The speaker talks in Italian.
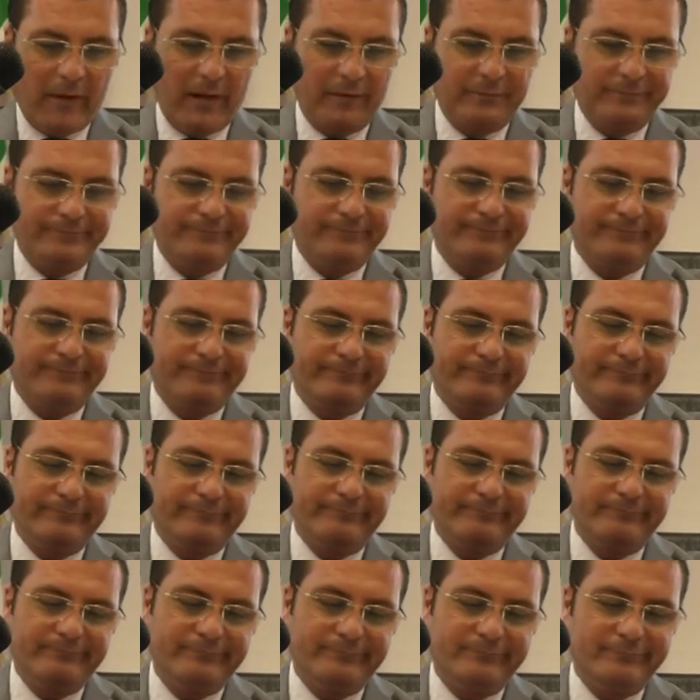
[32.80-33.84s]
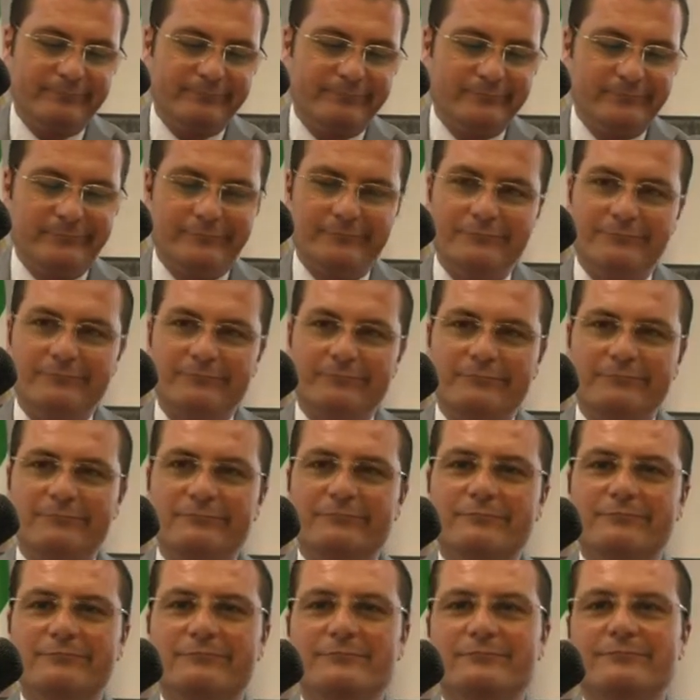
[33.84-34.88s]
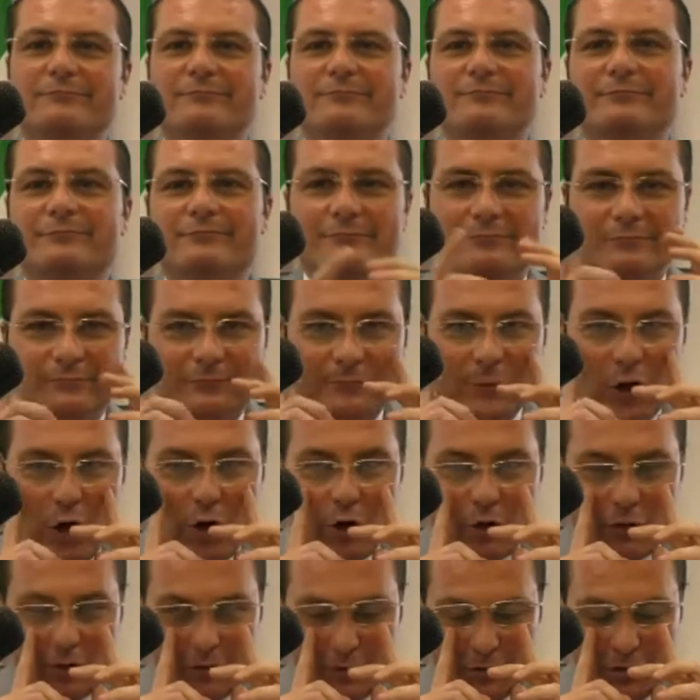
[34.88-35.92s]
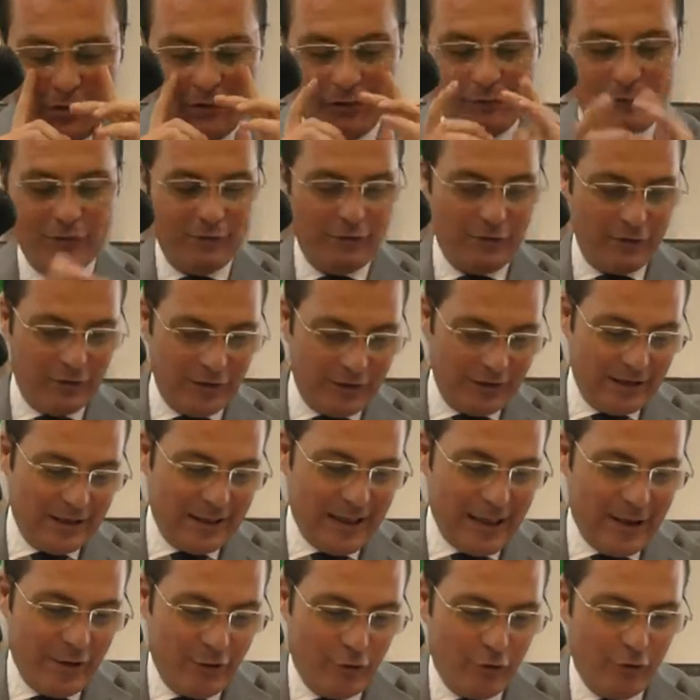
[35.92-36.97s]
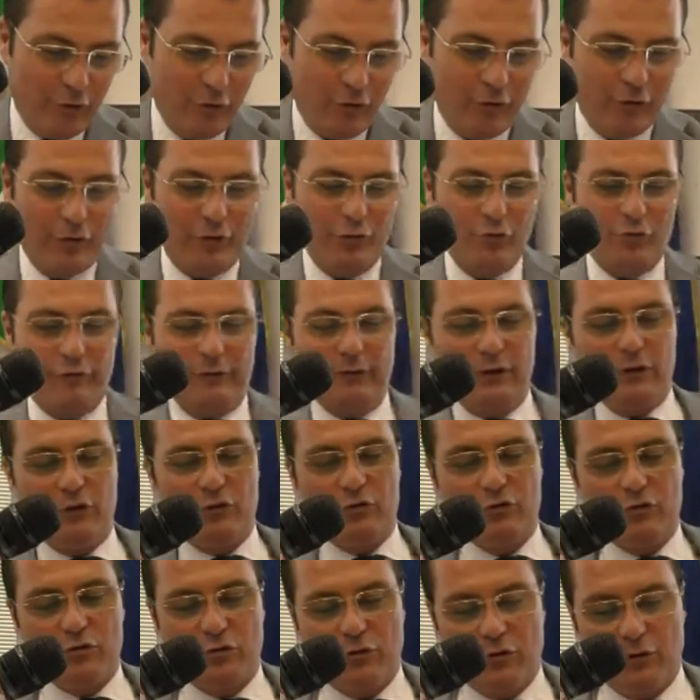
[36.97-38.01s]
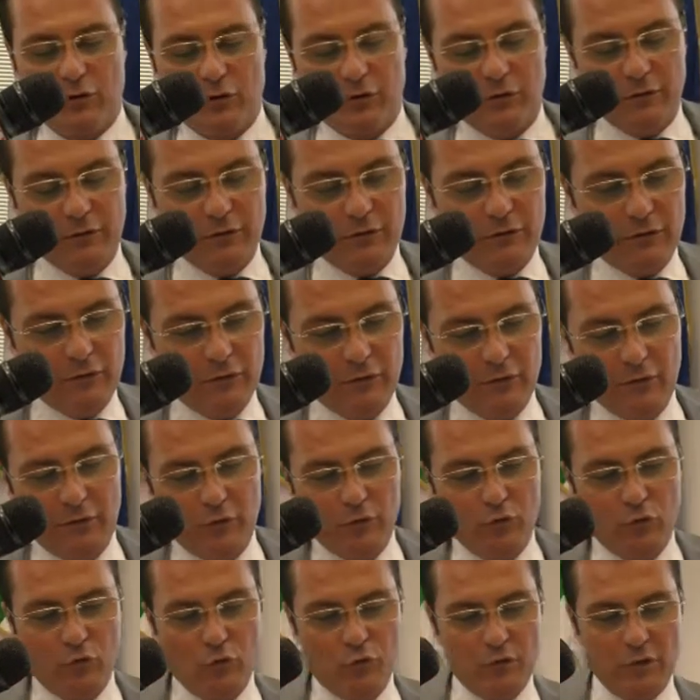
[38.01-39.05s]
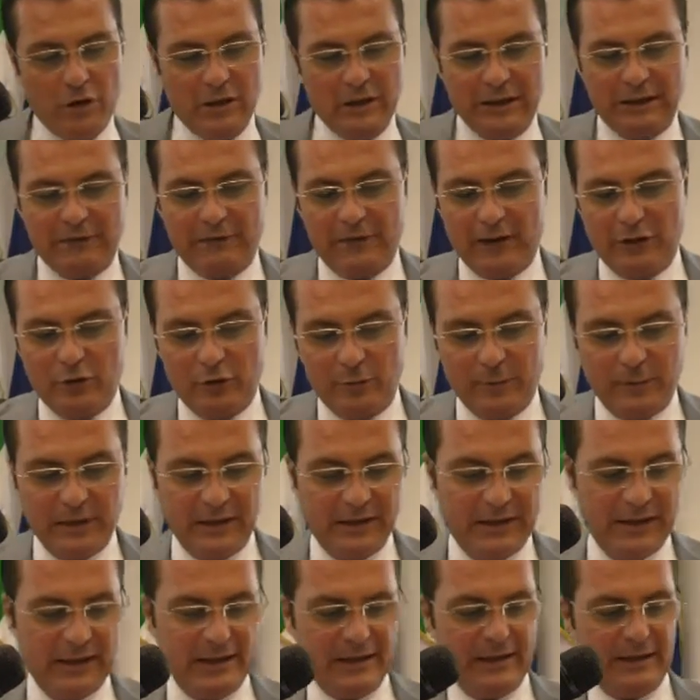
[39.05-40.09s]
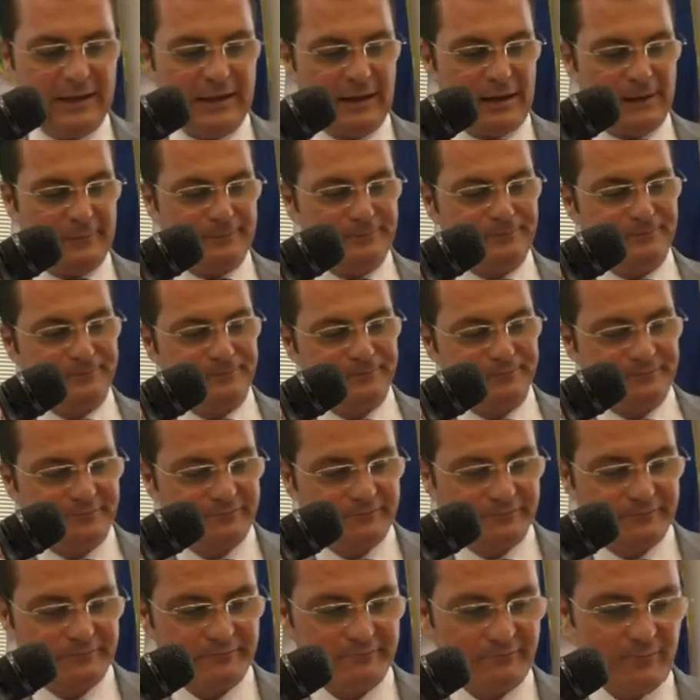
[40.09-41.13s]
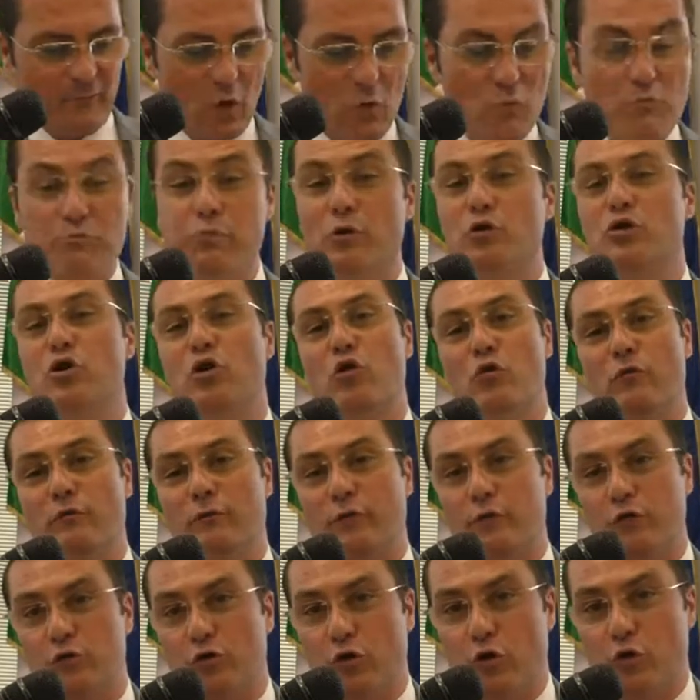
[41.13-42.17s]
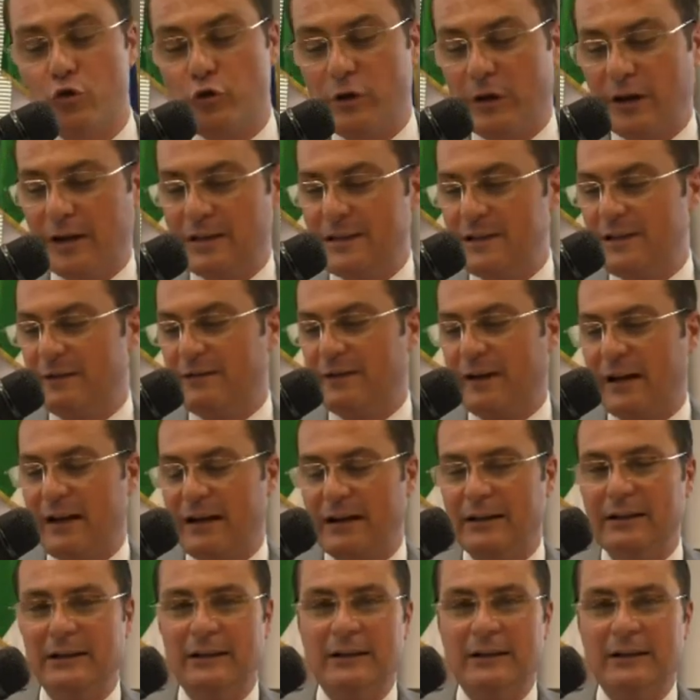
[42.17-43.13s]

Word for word: quanto riguarda alcuni tirocini. No, eh, ritengo doveroso eh, un mio intervento per chiarire un po' di confusione che si fa